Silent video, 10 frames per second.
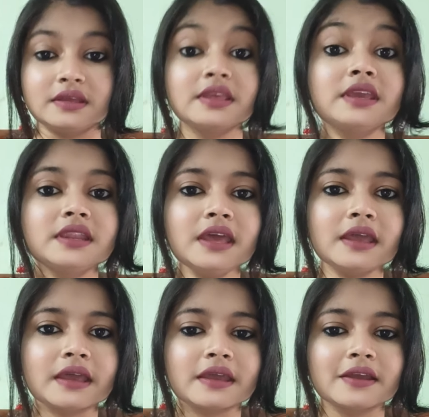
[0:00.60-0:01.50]
কিরে
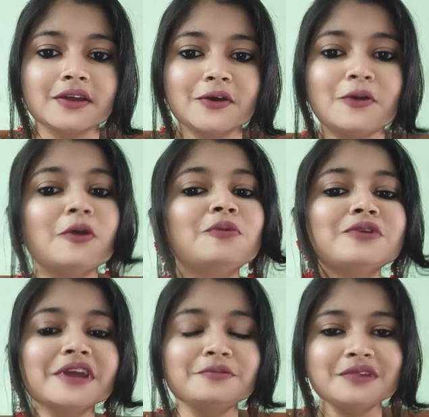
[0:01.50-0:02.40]

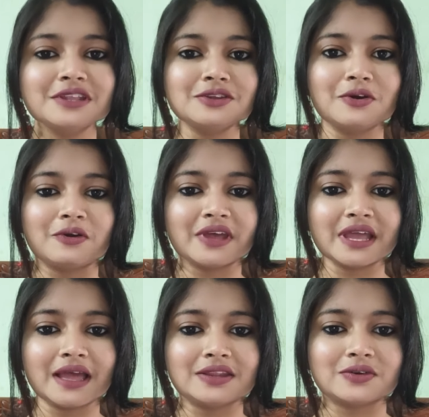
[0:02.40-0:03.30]
অমুকের বিয়ে তো হয়ে
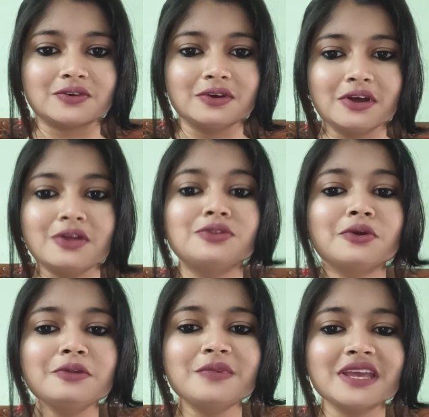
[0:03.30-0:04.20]
গেল তোর
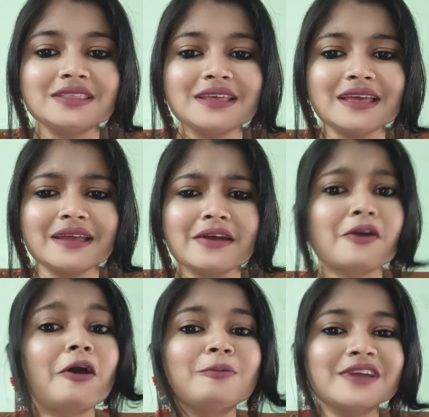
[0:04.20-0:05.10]
বিয়েতে
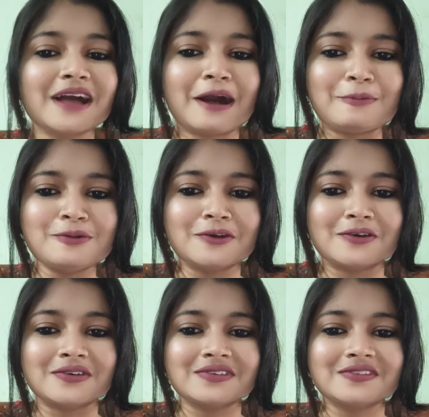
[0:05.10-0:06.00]
কবে খাবো
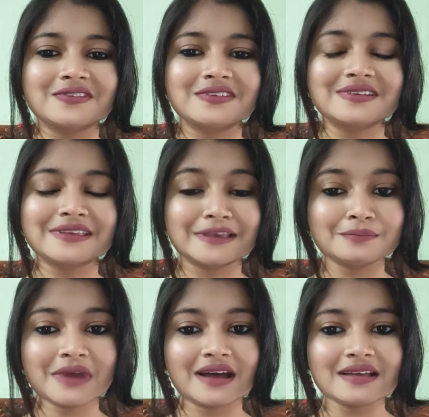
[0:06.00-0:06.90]

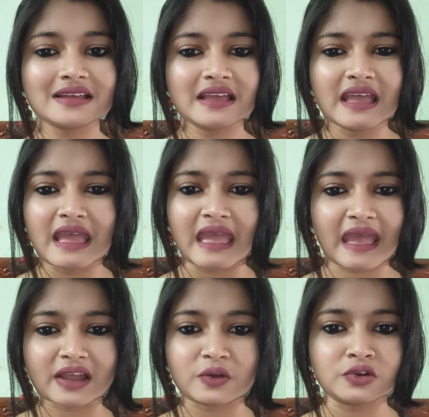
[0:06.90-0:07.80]
কিংবা
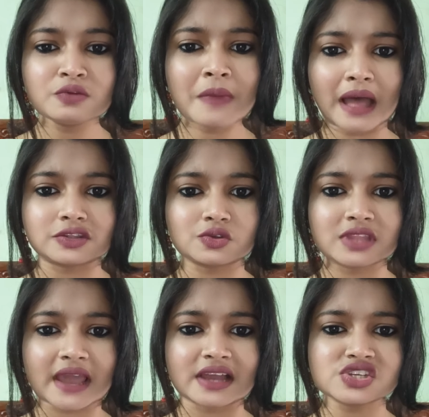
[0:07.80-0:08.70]
এখনো পাত্র
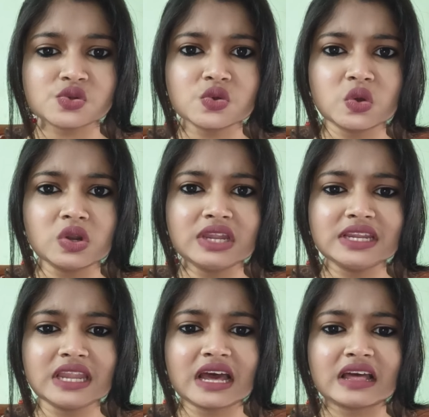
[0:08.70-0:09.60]
দেখা শুরু করলেন
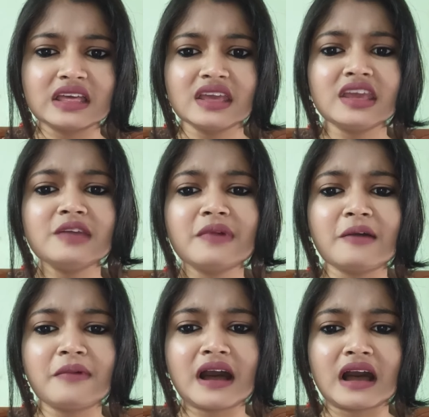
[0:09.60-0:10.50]
না এ
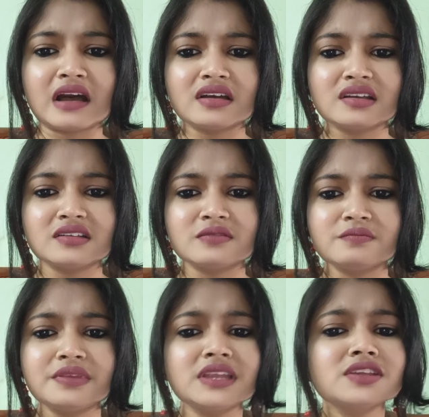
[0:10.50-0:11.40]
বাবা
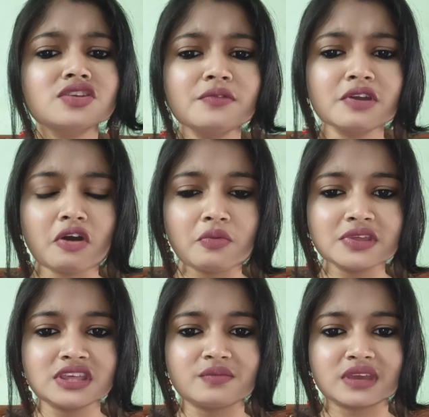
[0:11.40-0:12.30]
বিয়েটা তবে কবে
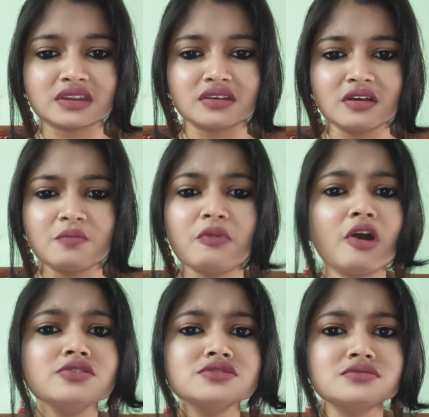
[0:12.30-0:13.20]
দেবেন
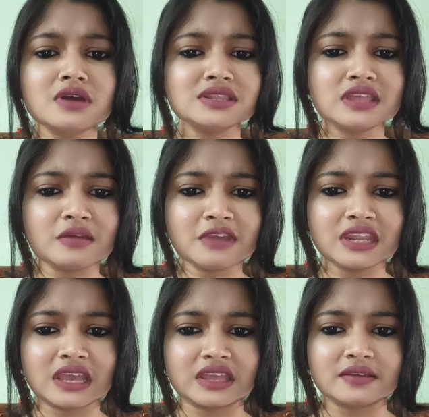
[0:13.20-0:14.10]
বয়স তো আর থেমে নেই